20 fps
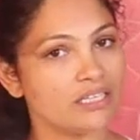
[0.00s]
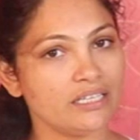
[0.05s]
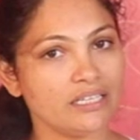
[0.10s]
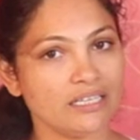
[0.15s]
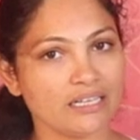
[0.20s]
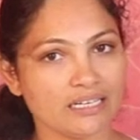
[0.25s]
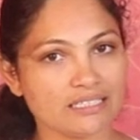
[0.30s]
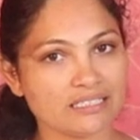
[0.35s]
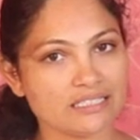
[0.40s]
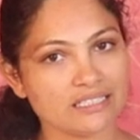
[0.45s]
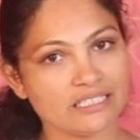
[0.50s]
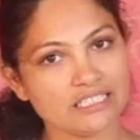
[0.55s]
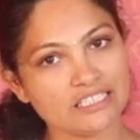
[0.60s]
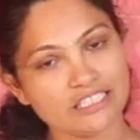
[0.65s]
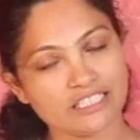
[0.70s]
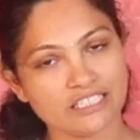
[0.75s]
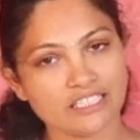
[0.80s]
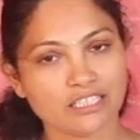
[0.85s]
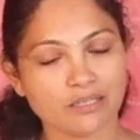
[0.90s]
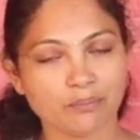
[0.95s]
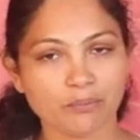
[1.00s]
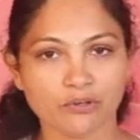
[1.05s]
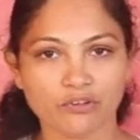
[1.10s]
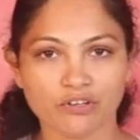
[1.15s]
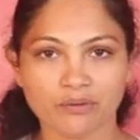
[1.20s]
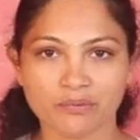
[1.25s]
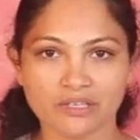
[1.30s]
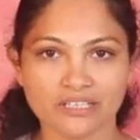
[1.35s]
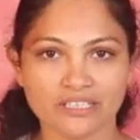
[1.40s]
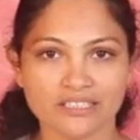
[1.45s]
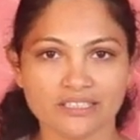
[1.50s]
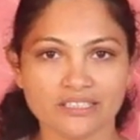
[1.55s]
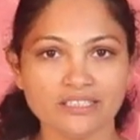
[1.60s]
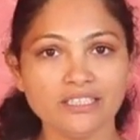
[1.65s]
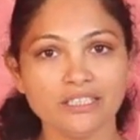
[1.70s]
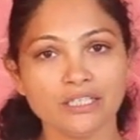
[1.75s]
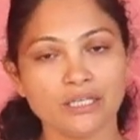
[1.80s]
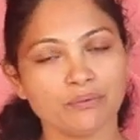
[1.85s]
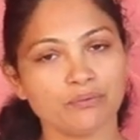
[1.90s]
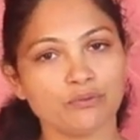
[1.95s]
ఈ ఆసనాన్ని చేయకపోవడం అనేది
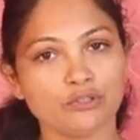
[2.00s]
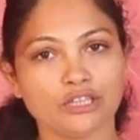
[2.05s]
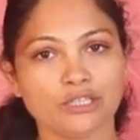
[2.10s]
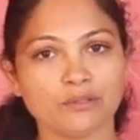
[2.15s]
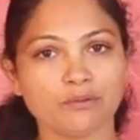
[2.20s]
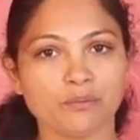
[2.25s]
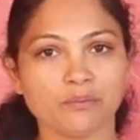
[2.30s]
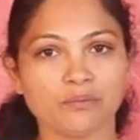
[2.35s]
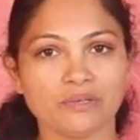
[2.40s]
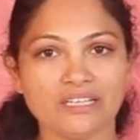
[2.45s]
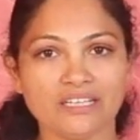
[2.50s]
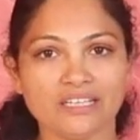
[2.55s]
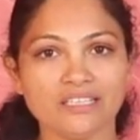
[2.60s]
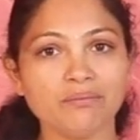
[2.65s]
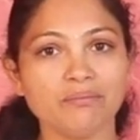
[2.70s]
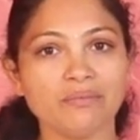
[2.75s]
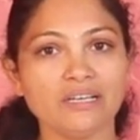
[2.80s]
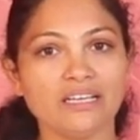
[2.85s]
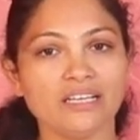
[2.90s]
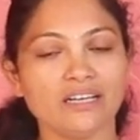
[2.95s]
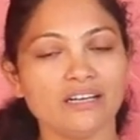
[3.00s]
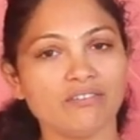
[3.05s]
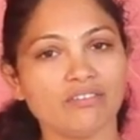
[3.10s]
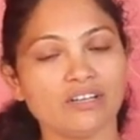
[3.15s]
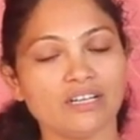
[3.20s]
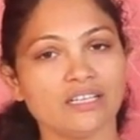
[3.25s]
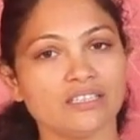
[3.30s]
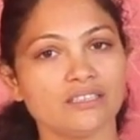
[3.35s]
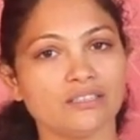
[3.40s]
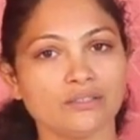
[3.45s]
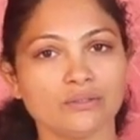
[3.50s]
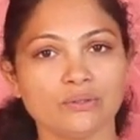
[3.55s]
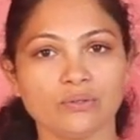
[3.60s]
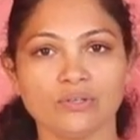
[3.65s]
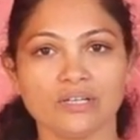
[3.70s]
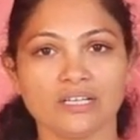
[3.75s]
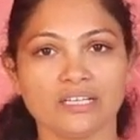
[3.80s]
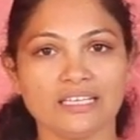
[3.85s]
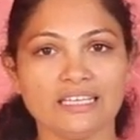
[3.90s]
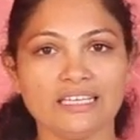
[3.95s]
ఉత్తమం అండి మిగిలిన వాళ్ళందరూ
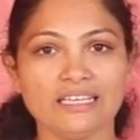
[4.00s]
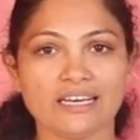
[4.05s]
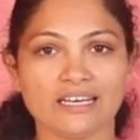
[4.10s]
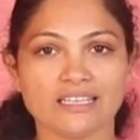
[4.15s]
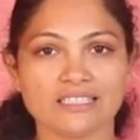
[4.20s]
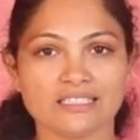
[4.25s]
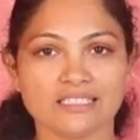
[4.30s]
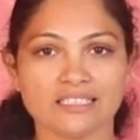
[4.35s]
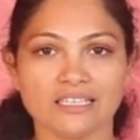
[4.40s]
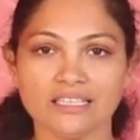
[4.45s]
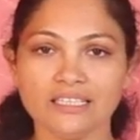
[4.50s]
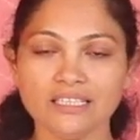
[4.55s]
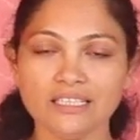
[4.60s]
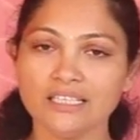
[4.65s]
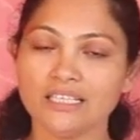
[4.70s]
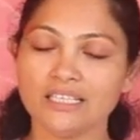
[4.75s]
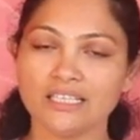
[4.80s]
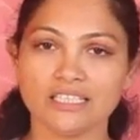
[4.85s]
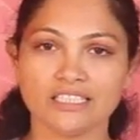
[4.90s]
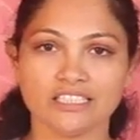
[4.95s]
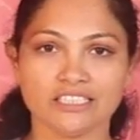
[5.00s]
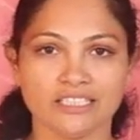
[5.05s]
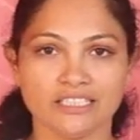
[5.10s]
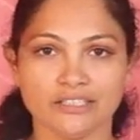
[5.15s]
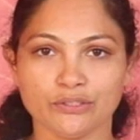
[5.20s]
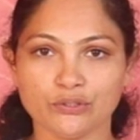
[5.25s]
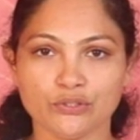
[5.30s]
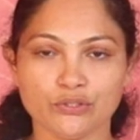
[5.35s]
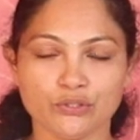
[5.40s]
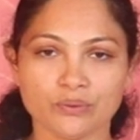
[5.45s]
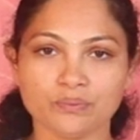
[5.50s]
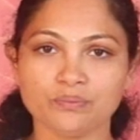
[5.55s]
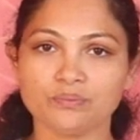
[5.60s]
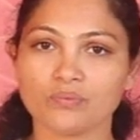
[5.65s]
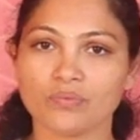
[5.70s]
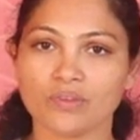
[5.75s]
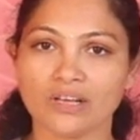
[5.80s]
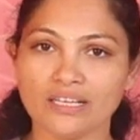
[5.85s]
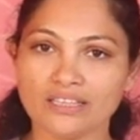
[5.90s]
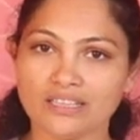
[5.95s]
కూడా ఈ ఆసనాన్ని చేయొచ్చు
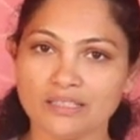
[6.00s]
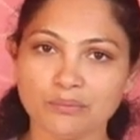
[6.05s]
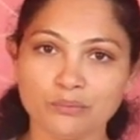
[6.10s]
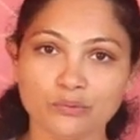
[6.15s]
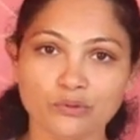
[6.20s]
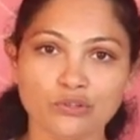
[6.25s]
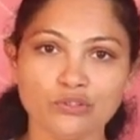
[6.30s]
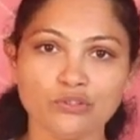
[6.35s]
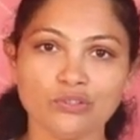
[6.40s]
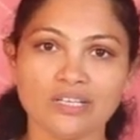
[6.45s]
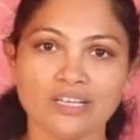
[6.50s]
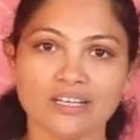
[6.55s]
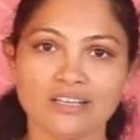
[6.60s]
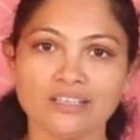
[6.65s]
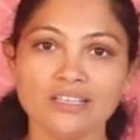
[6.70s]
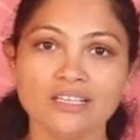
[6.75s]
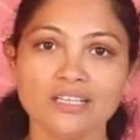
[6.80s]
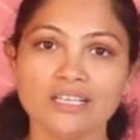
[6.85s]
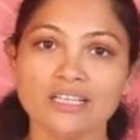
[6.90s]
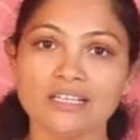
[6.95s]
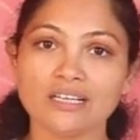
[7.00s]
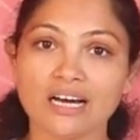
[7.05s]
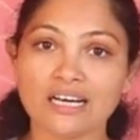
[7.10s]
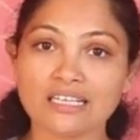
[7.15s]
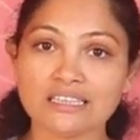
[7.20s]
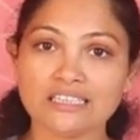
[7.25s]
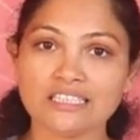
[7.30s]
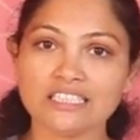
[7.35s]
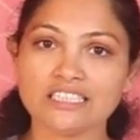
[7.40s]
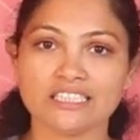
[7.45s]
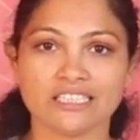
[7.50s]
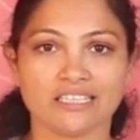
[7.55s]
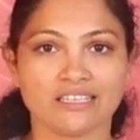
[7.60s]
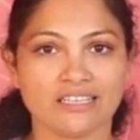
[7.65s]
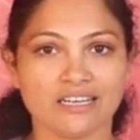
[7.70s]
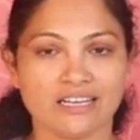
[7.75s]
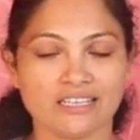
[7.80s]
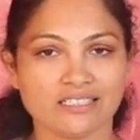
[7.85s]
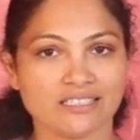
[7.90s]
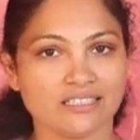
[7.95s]
అయితే ముందుగా అర్ధ
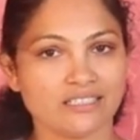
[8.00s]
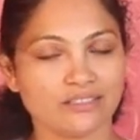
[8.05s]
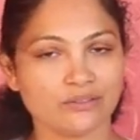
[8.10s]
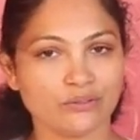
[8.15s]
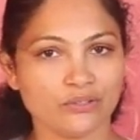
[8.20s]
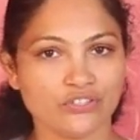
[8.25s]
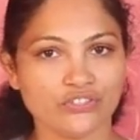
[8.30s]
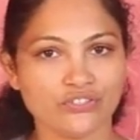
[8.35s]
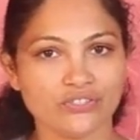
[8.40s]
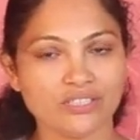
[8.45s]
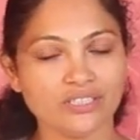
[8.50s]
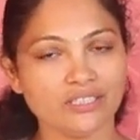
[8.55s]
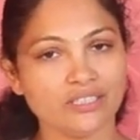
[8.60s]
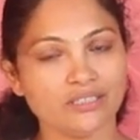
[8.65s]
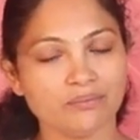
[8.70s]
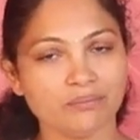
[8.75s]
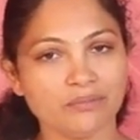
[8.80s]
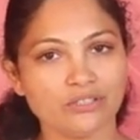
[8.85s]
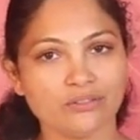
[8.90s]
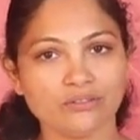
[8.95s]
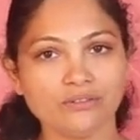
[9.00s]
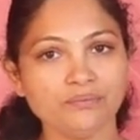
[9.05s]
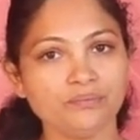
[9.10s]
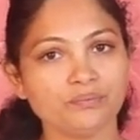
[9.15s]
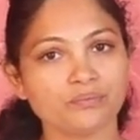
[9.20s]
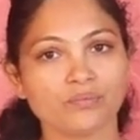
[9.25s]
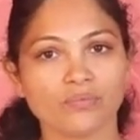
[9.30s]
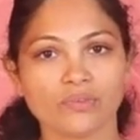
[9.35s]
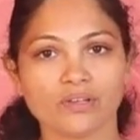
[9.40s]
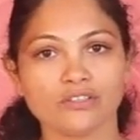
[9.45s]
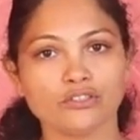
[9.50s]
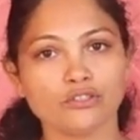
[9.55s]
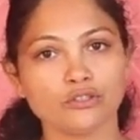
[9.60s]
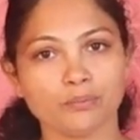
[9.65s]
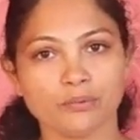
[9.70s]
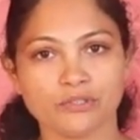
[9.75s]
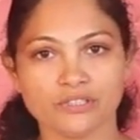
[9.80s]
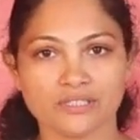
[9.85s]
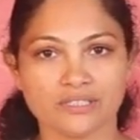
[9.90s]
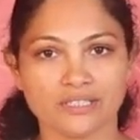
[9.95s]
చక్రాసన గురించి నేను మీకు
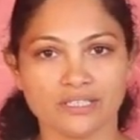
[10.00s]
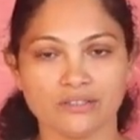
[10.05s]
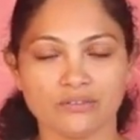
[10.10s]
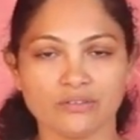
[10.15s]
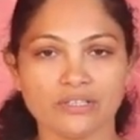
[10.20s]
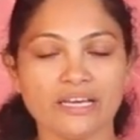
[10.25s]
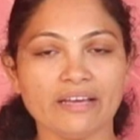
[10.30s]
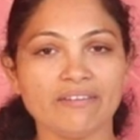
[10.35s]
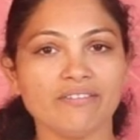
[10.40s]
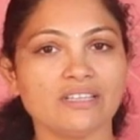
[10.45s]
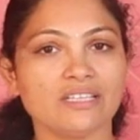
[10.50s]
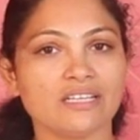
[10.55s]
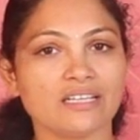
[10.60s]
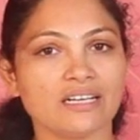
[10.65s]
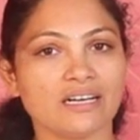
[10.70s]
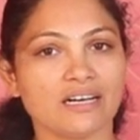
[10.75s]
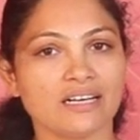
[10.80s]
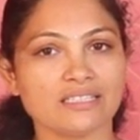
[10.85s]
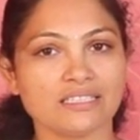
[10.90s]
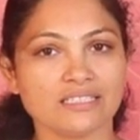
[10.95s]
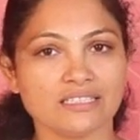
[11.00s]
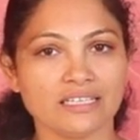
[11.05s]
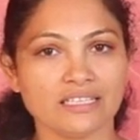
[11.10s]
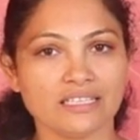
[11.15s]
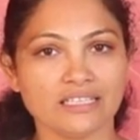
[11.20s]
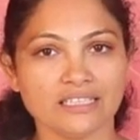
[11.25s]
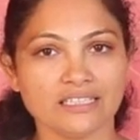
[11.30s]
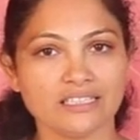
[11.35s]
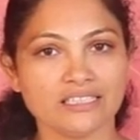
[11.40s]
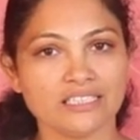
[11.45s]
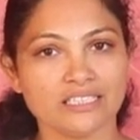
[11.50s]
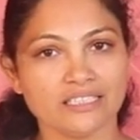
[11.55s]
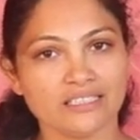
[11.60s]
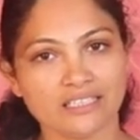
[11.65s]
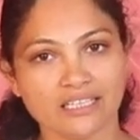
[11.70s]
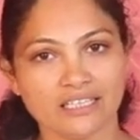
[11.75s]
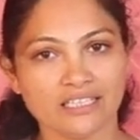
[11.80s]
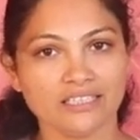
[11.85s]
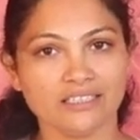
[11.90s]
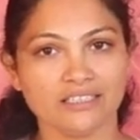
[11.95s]
చూపిస్తాను ఏ విధంగా ఆసన అనేది
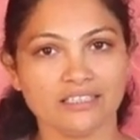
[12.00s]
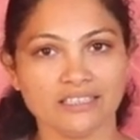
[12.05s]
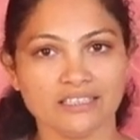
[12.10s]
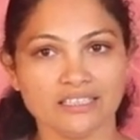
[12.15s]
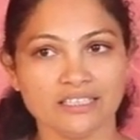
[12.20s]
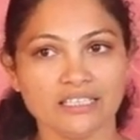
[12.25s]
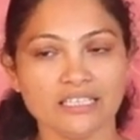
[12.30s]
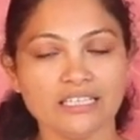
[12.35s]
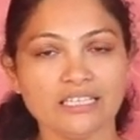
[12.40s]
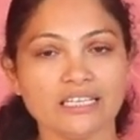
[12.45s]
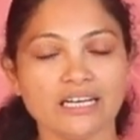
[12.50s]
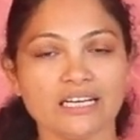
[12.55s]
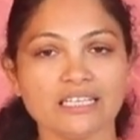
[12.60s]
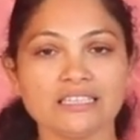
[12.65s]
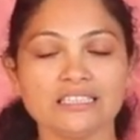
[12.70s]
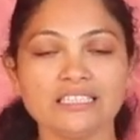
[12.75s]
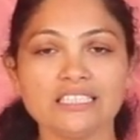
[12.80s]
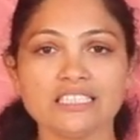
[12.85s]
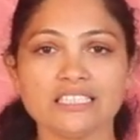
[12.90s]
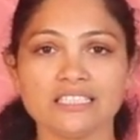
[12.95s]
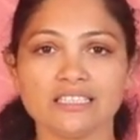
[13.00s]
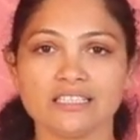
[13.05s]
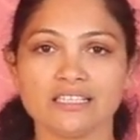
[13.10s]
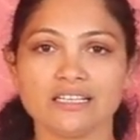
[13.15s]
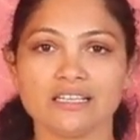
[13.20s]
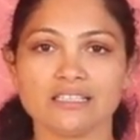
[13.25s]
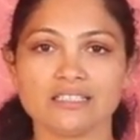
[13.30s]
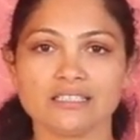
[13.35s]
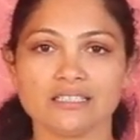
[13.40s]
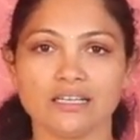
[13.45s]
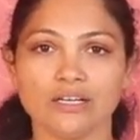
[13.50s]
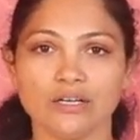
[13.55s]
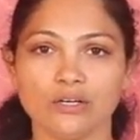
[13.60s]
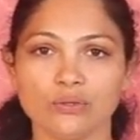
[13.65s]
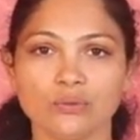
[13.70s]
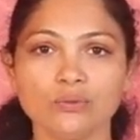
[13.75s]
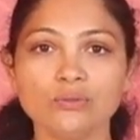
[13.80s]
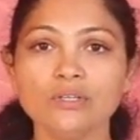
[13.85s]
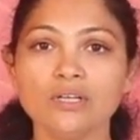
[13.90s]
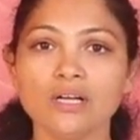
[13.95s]
చేయాలి అనేది ఈ అర్ధ
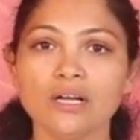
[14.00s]
చక్రాసనలో